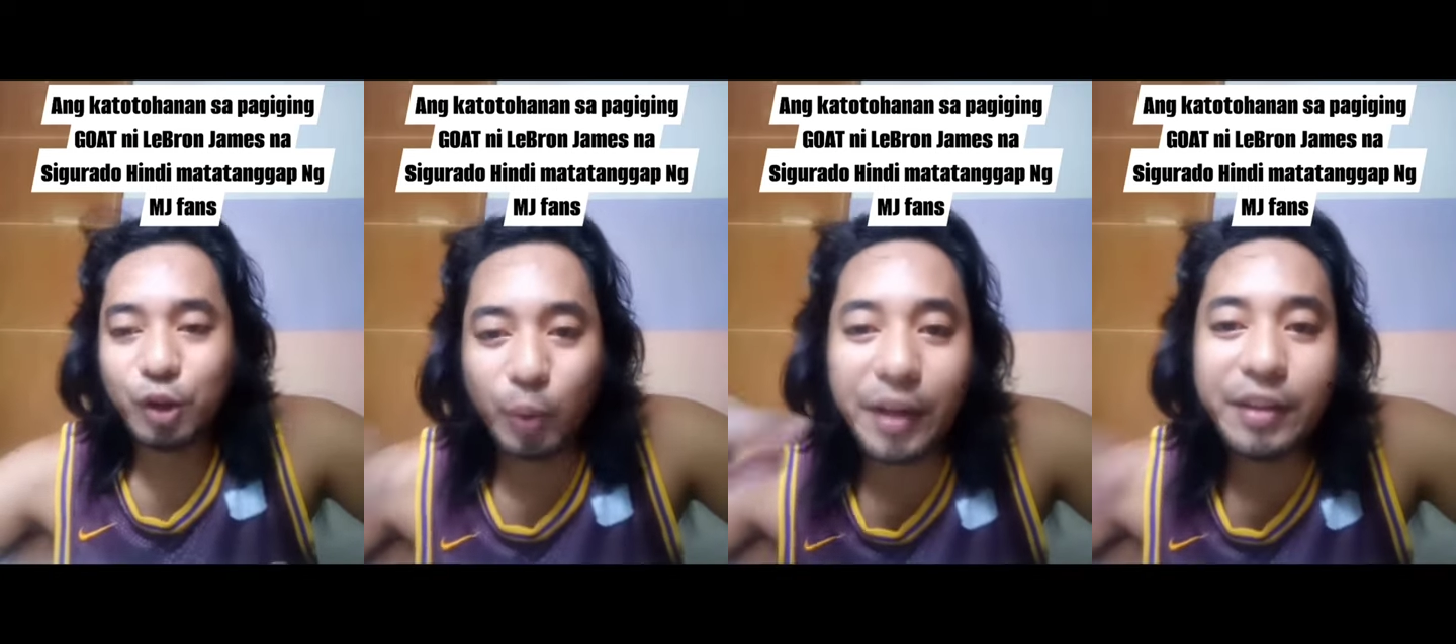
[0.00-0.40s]

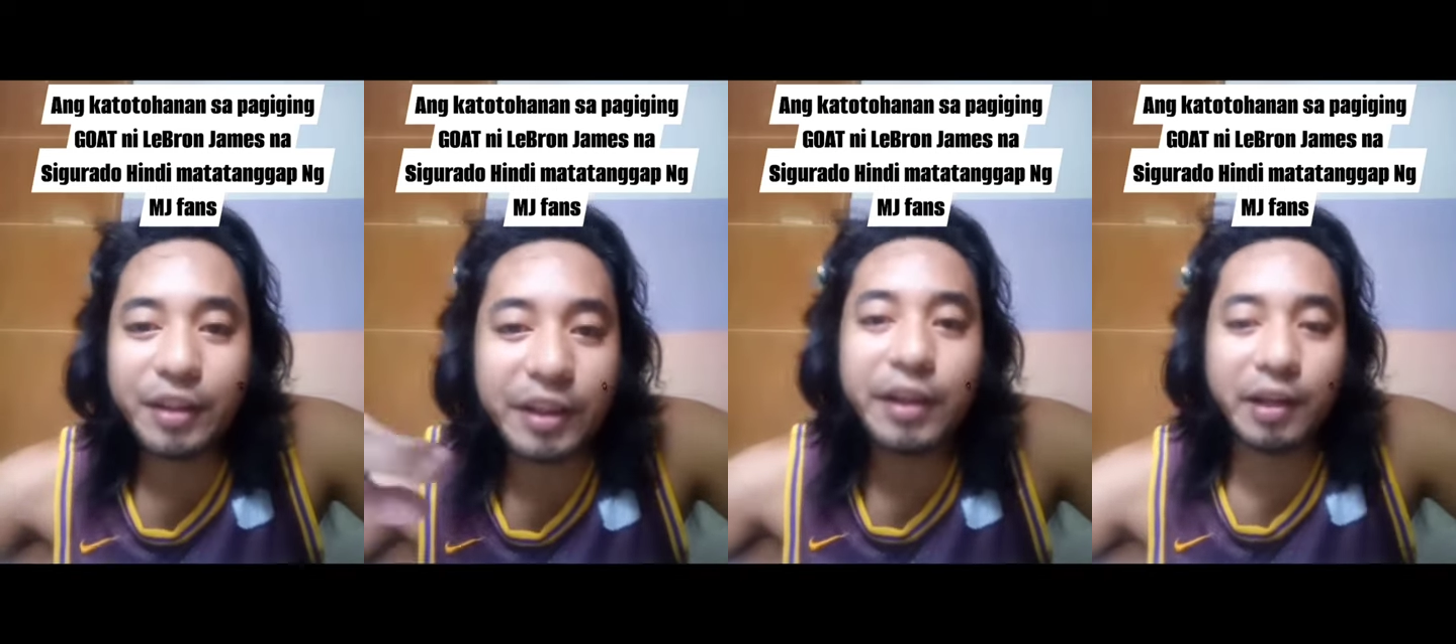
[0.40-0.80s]
20
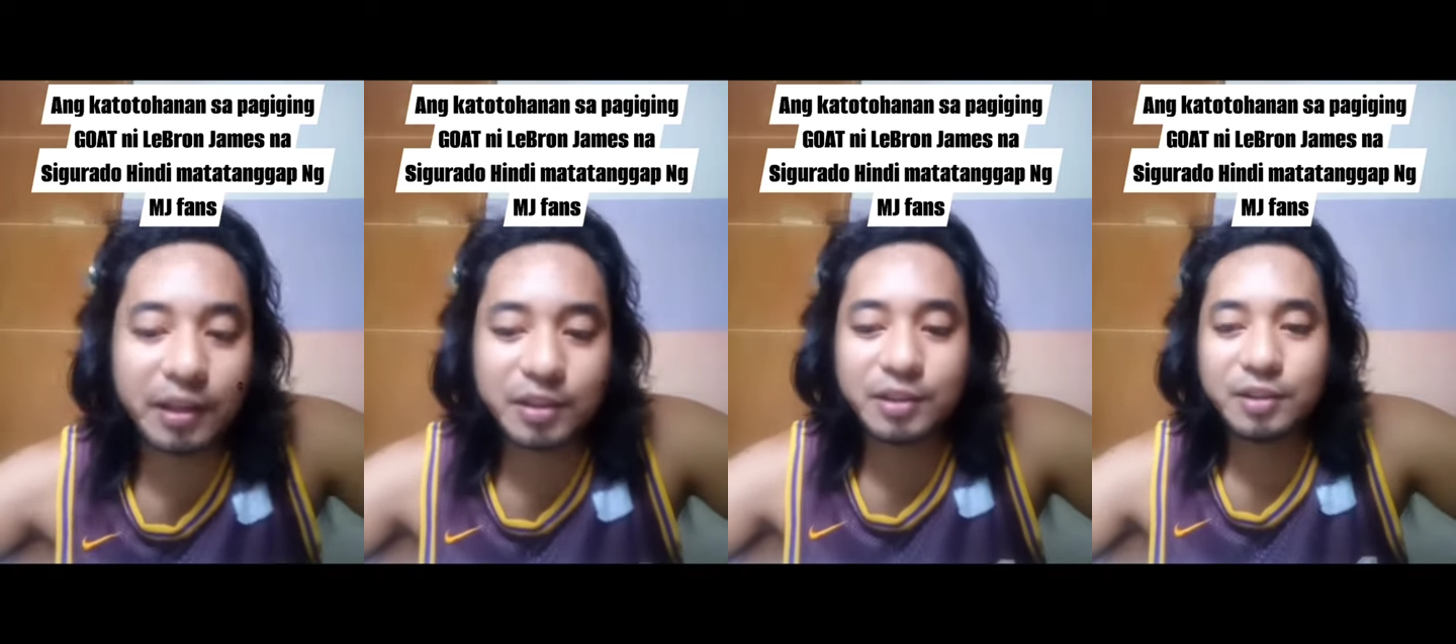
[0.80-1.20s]

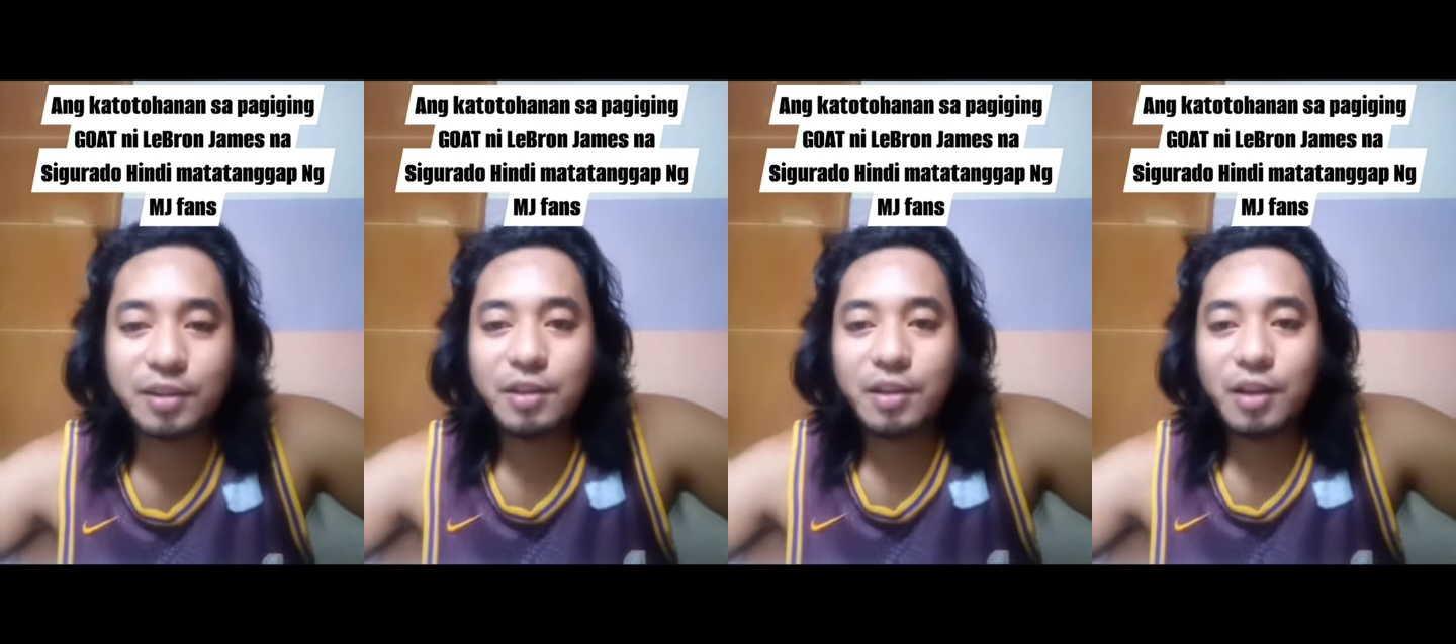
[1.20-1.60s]
years.
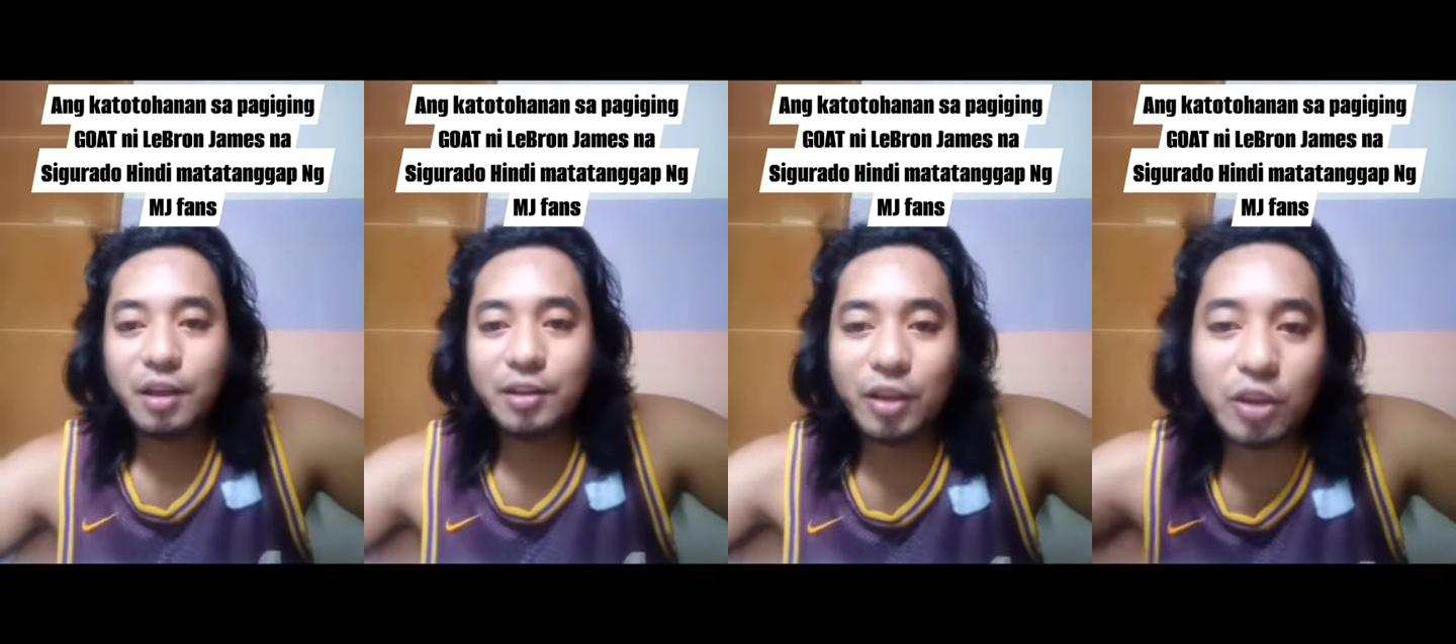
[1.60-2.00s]

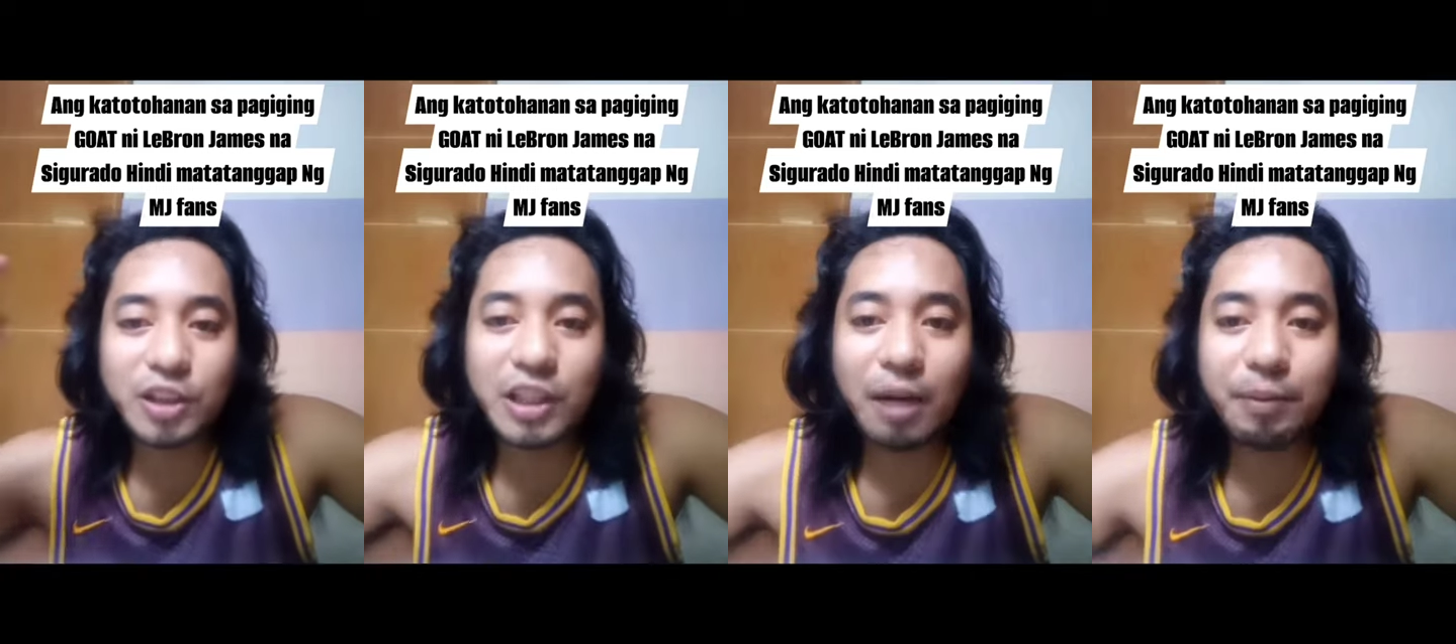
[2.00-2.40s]
Hindi ko na
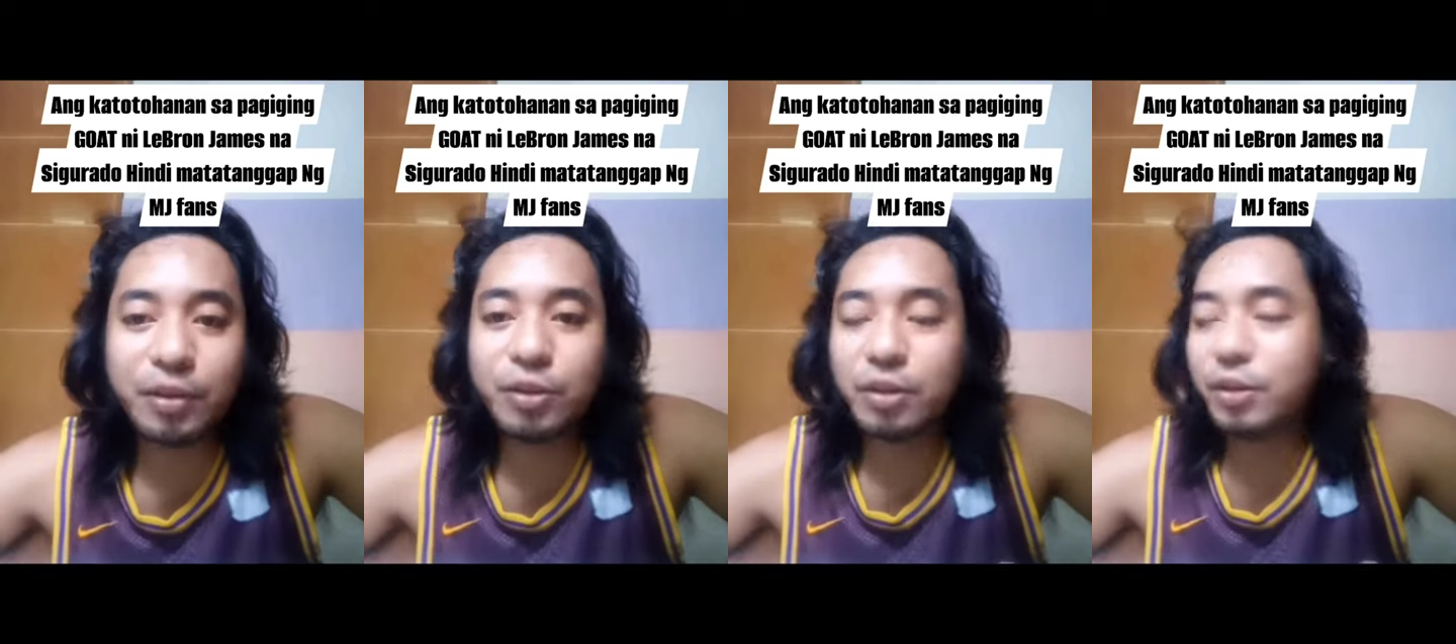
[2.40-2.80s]
sinama
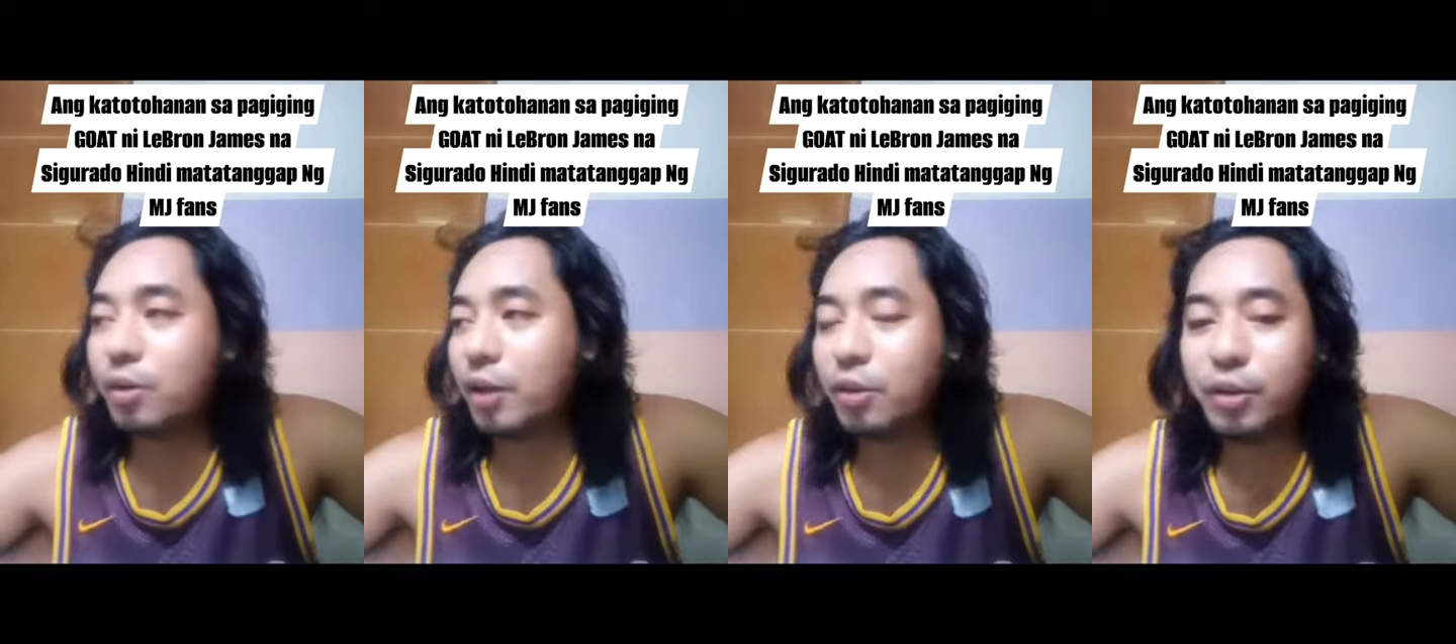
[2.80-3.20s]
yung, yung
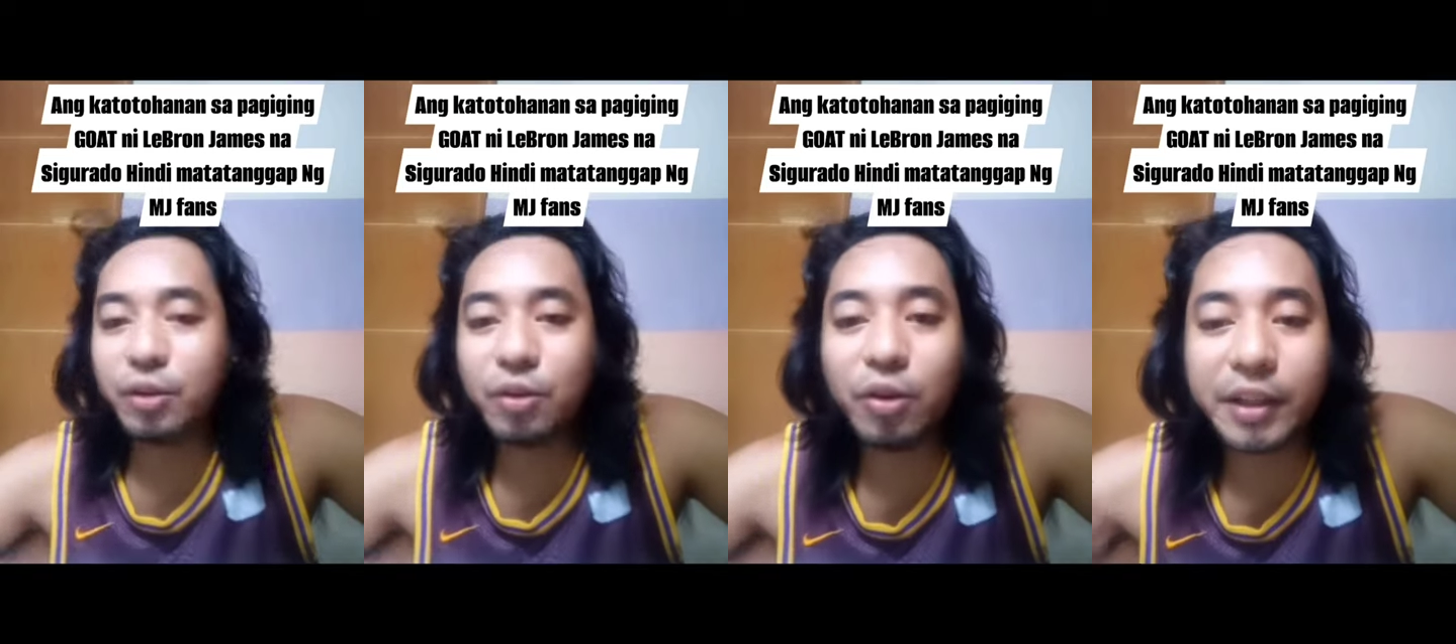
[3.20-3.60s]
ano, yung
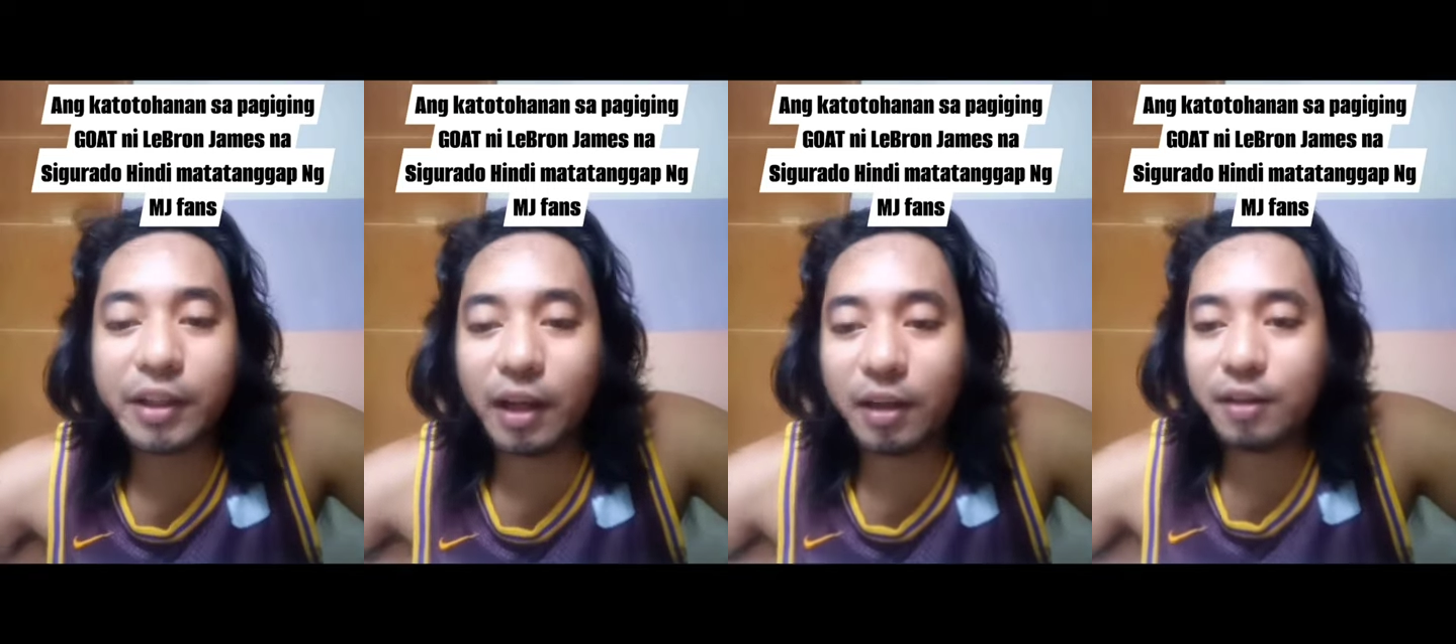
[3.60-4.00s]
rookie
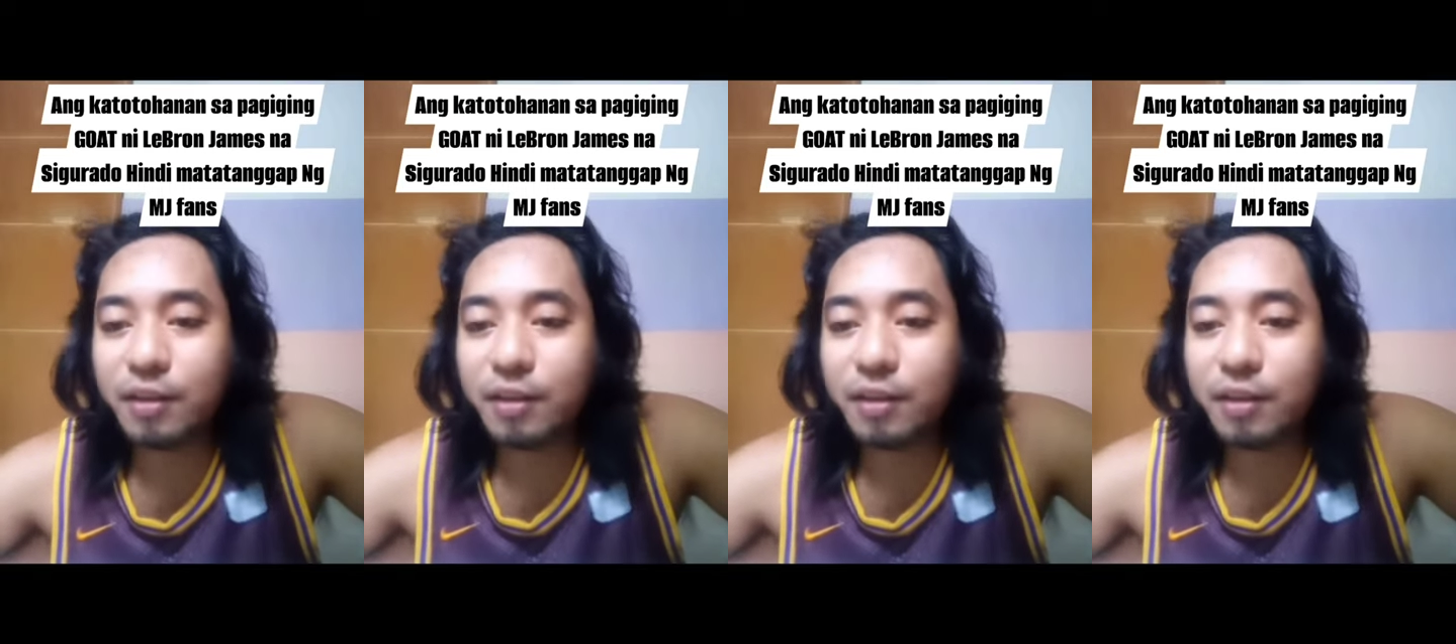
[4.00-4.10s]
niya. Ah.